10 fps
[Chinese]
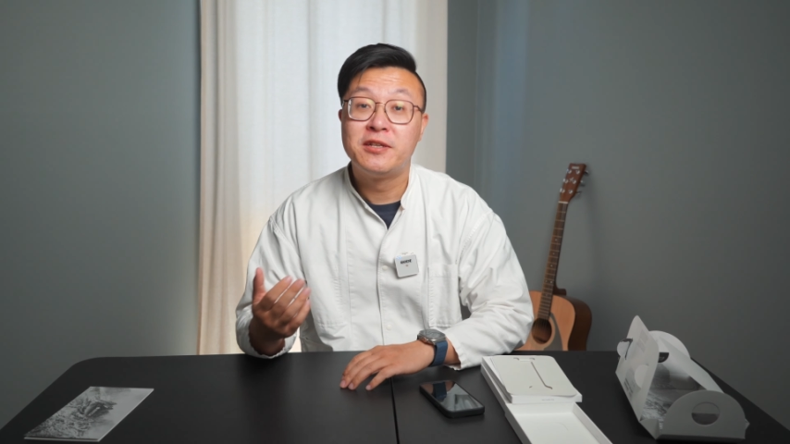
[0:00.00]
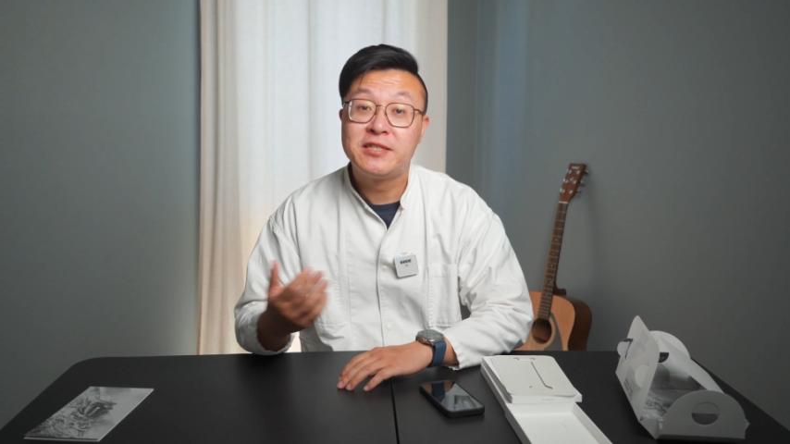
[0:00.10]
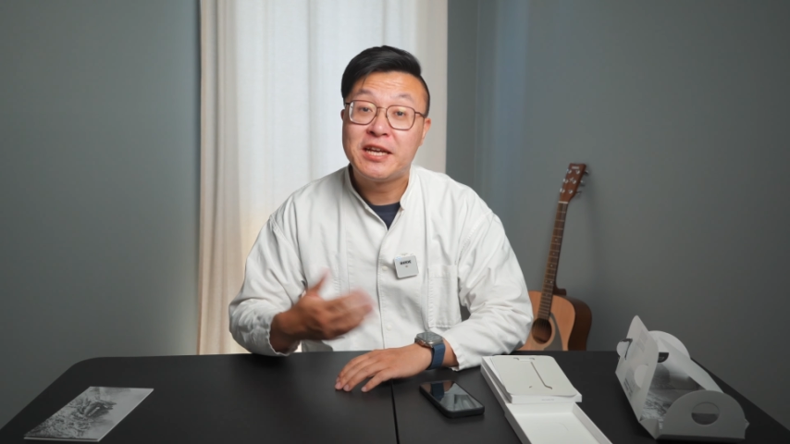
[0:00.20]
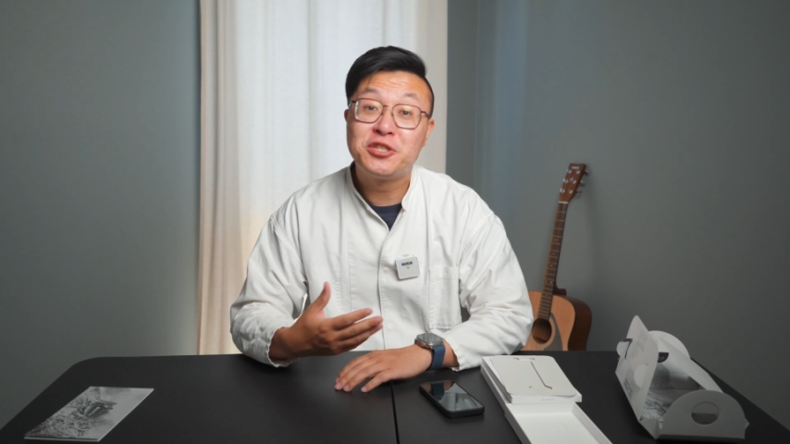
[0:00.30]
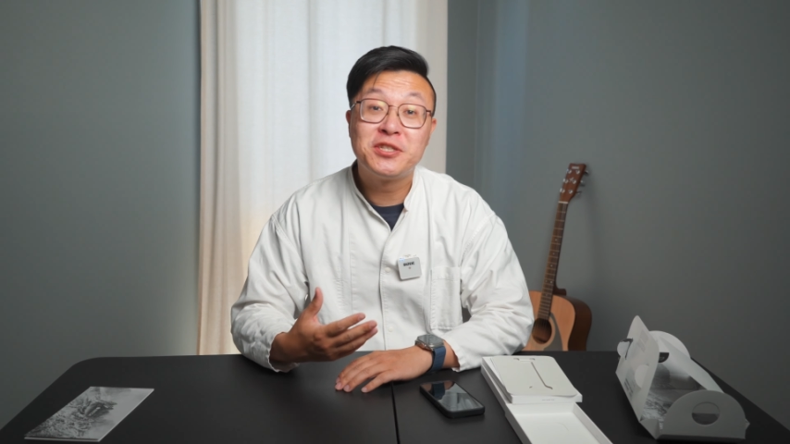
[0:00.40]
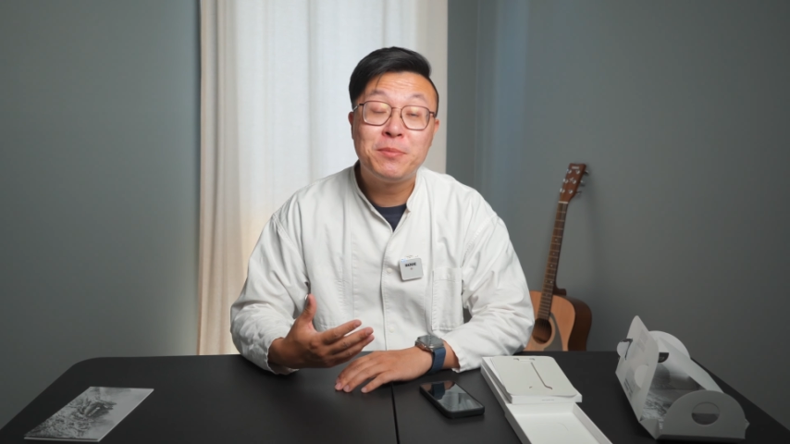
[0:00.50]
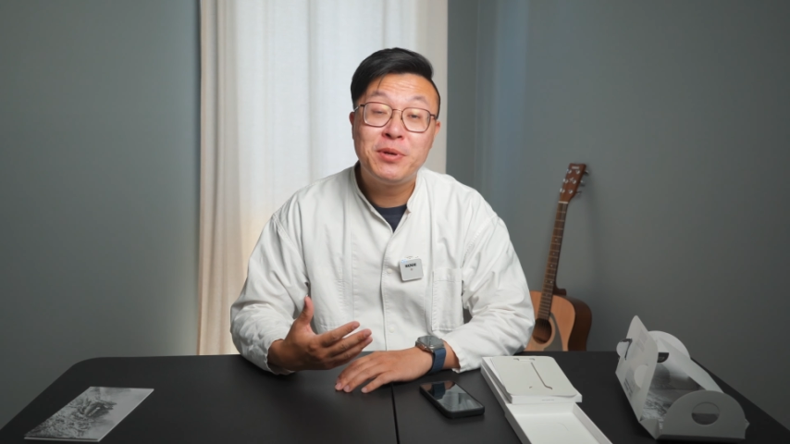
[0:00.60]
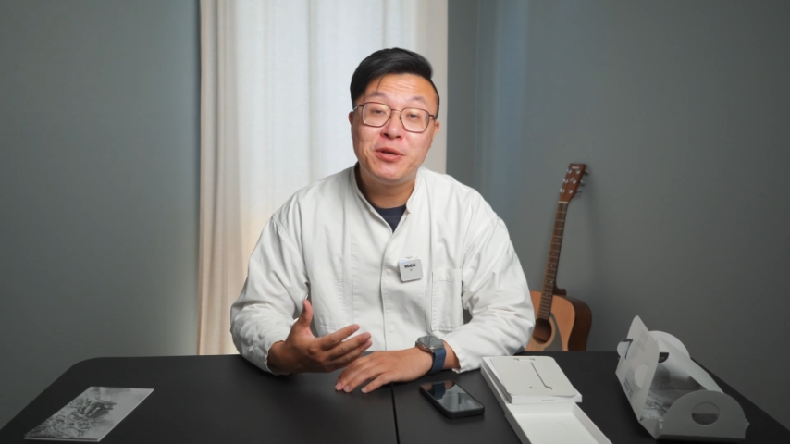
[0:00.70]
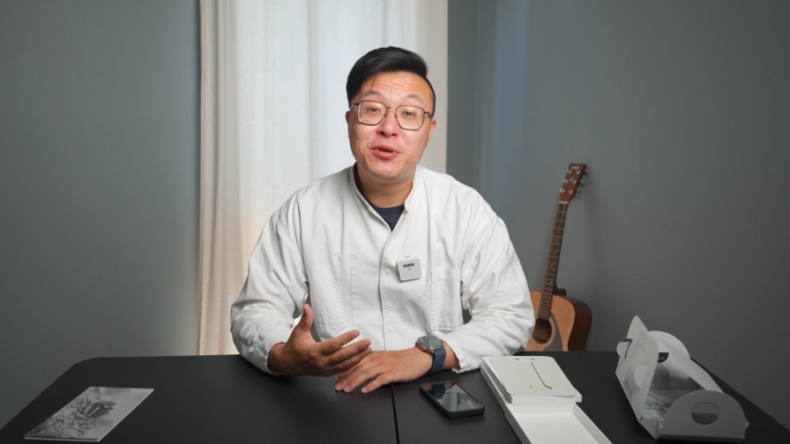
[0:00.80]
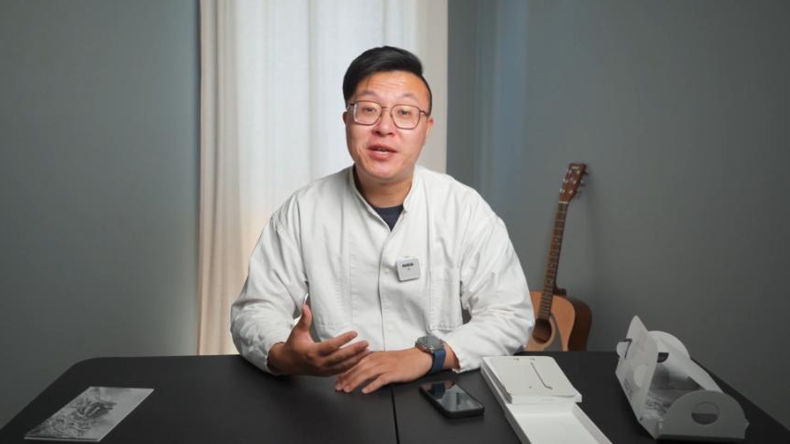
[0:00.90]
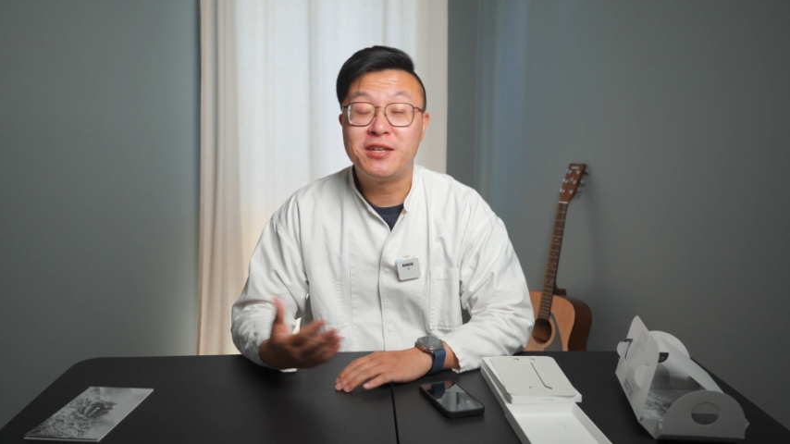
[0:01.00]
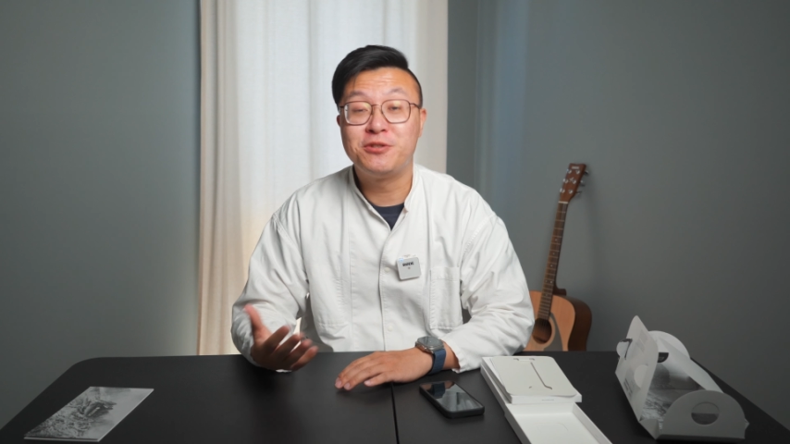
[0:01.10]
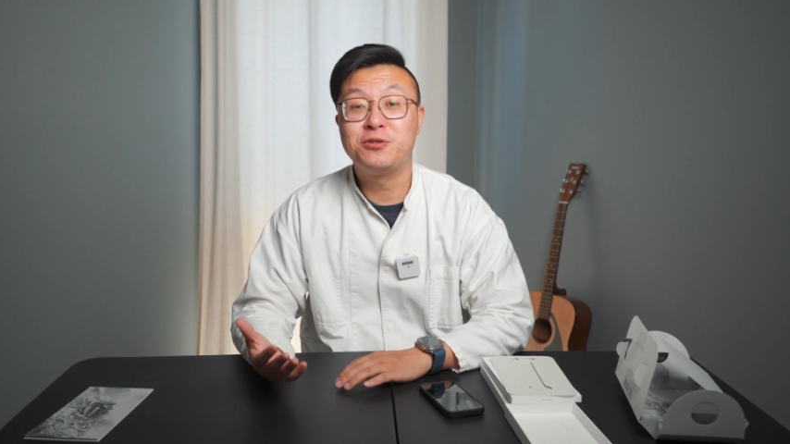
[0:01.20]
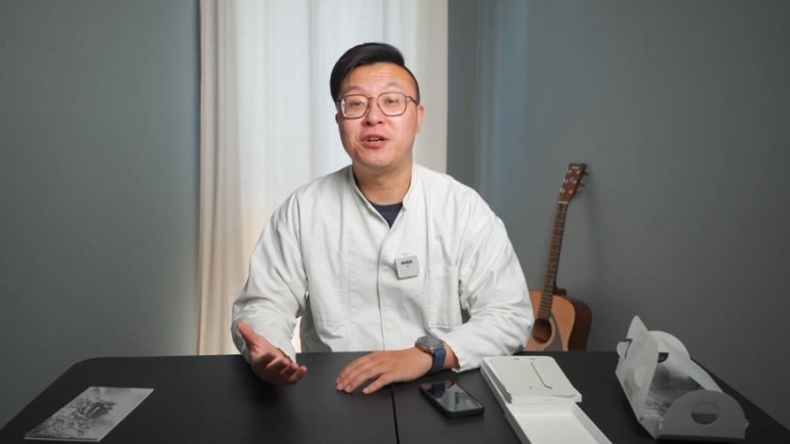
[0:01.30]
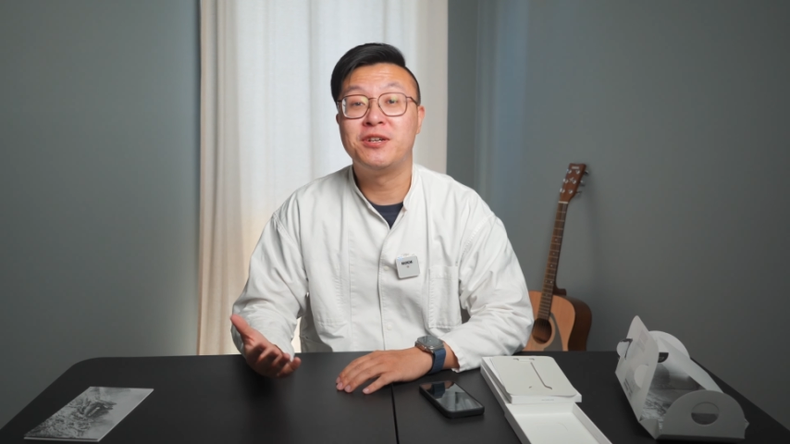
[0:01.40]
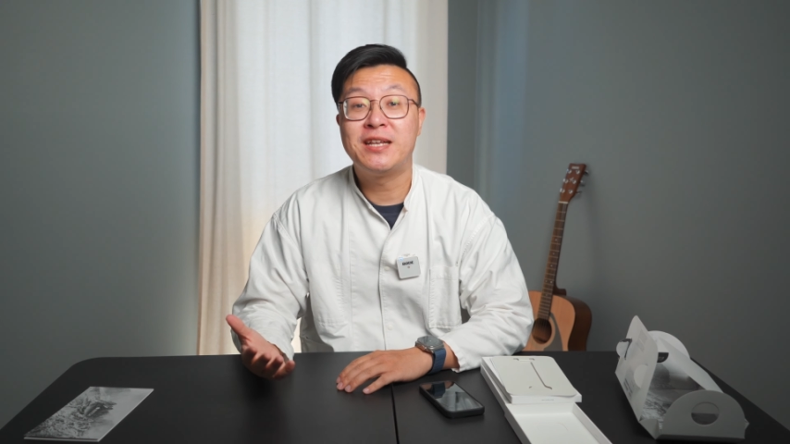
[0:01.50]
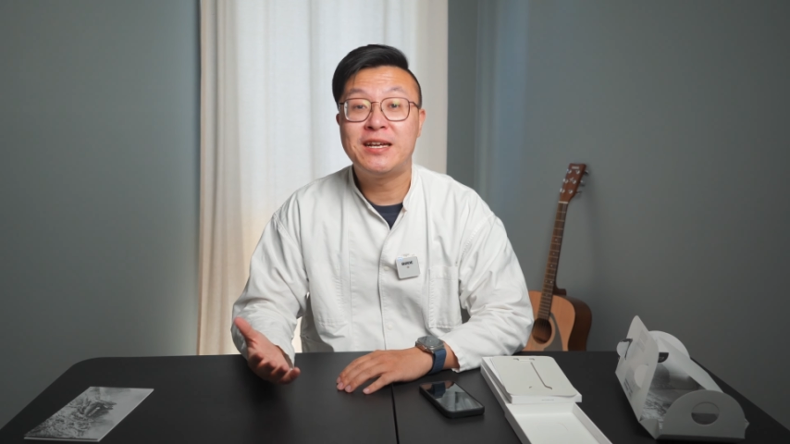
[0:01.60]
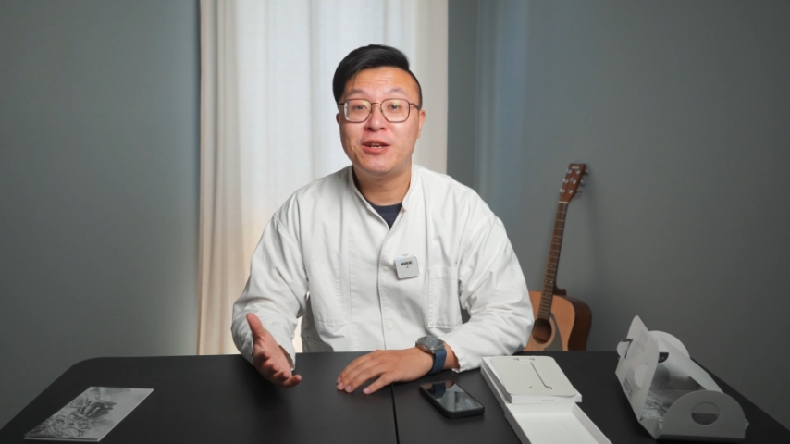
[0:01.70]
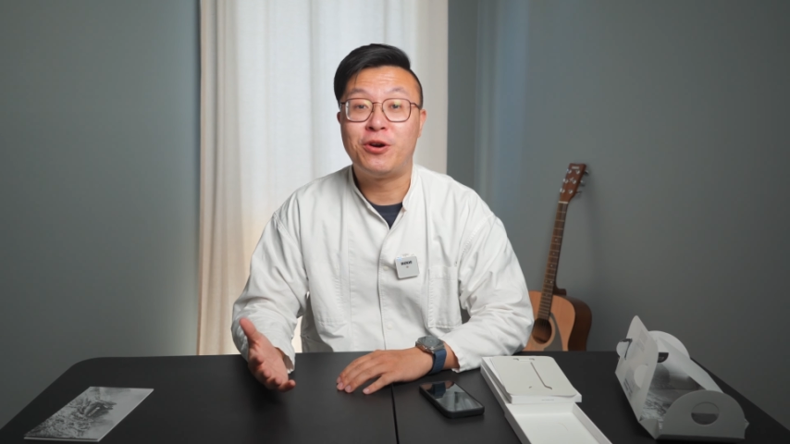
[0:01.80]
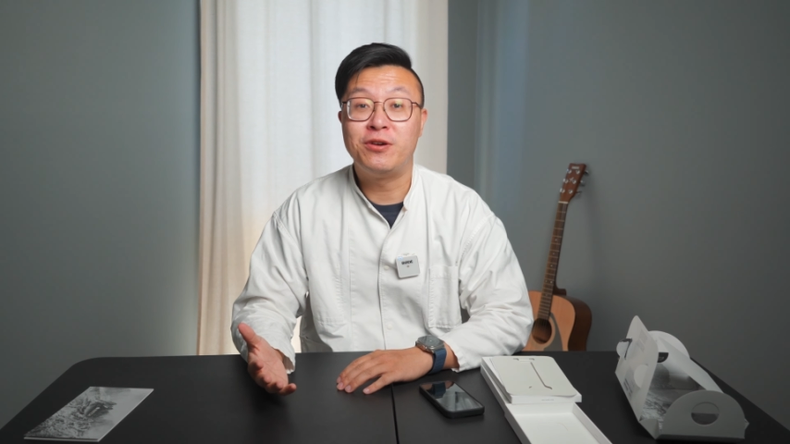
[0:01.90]
现在正在配对，那就想和大
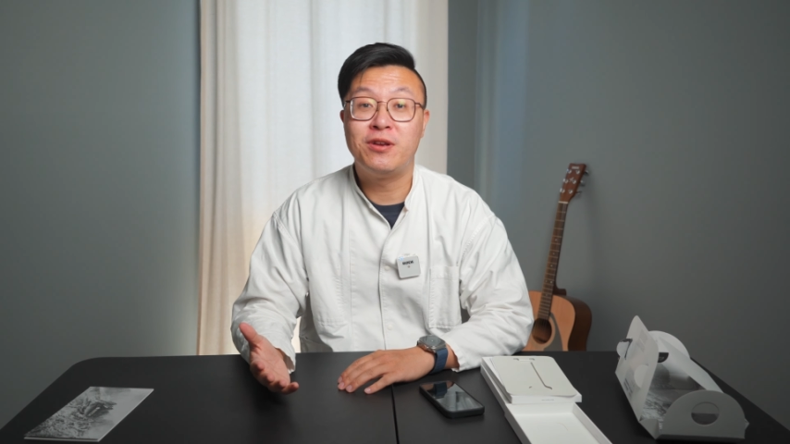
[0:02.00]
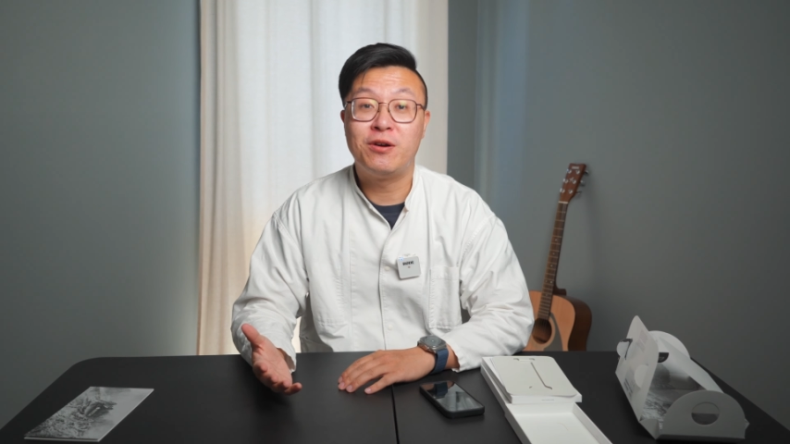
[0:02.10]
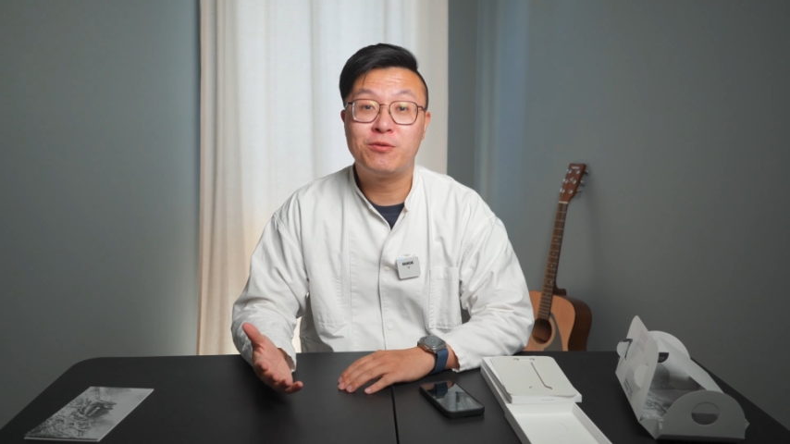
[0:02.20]
家聊一聊